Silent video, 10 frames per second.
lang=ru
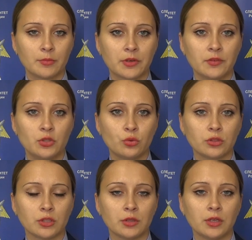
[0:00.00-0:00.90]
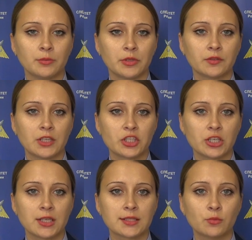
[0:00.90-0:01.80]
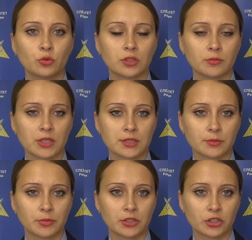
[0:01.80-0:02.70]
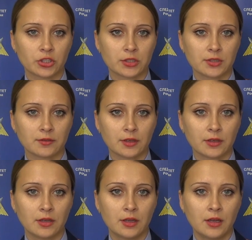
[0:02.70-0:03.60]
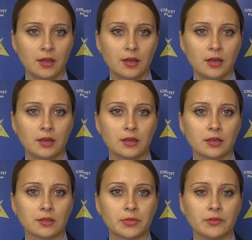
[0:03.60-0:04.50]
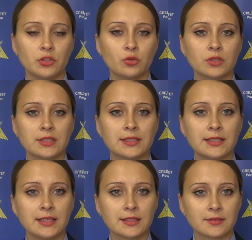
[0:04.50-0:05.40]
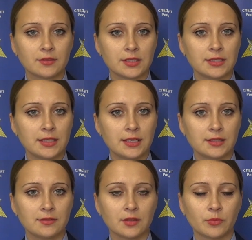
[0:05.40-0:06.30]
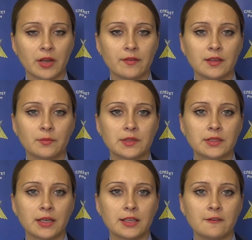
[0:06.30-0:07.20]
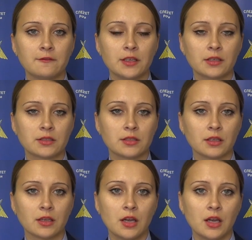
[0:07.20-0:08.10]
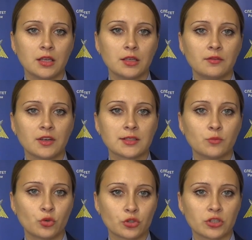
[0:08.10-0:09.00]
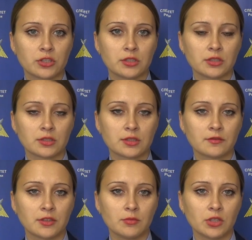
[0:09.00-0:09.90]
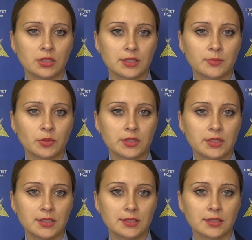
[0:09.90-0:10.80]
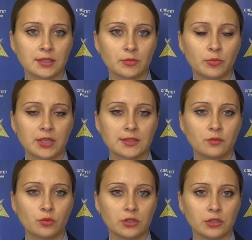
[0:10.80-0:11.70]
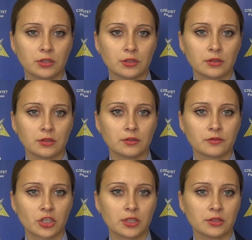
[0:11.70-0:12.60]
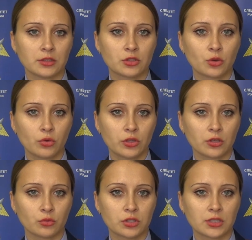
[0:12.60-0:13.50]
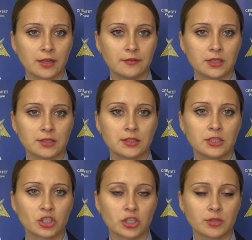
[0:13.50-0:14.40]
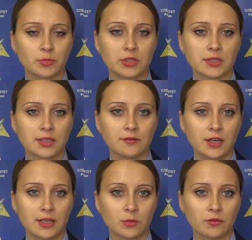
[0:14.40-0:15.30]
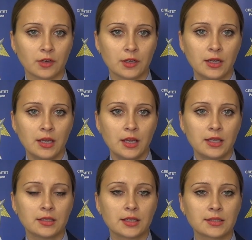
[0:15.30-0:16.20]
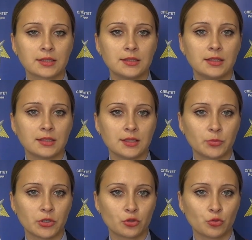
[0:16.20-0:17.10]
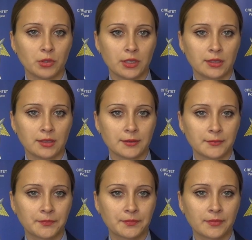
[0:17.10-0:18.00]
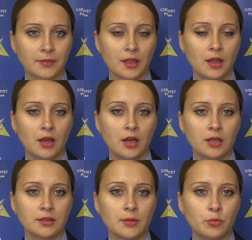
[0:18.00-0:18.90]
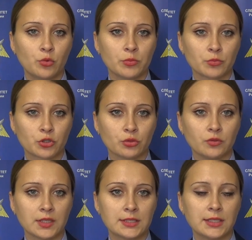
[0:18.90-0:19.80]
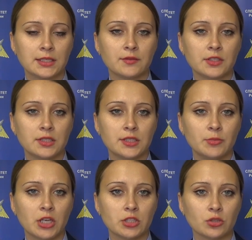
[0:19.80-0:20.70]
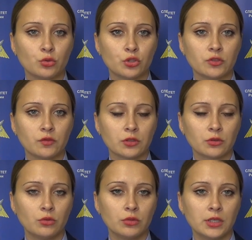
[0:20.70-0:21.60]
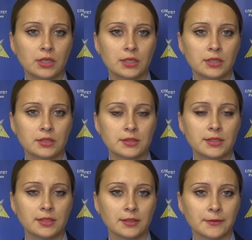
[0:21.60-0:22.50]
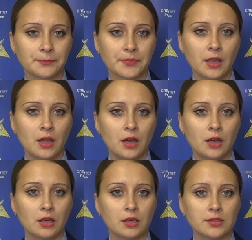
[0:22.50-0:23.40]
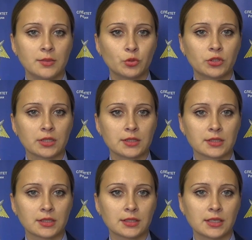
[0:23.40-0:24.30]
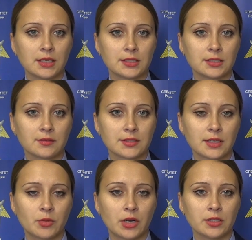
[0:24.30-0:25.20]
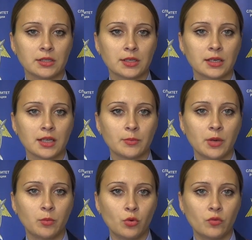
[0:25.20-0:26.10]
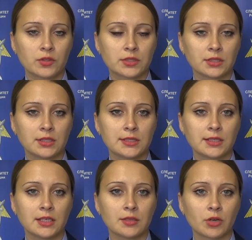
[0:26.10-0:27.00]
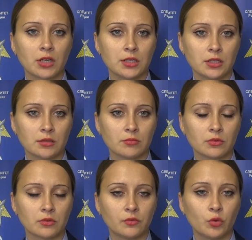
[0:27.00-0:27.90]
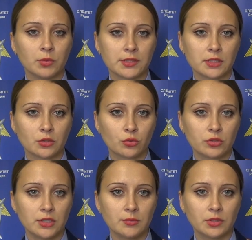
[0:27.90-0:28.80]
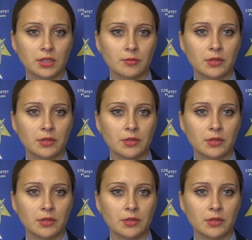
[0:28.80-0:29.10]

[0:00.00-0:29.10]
Проведенный первоначальный осмотр места происшествия, а, проведенные следственные действия, правильное построение версий и возможности современной экспертизы позволили а, в сжатые сроки установить и задержать подозреваемого и раскрыть данное преступление. Напомним, что 23 сентября текущего года тело а, депутата Законодательного собрания Николая Попова с огнестрельным ранением в области груди было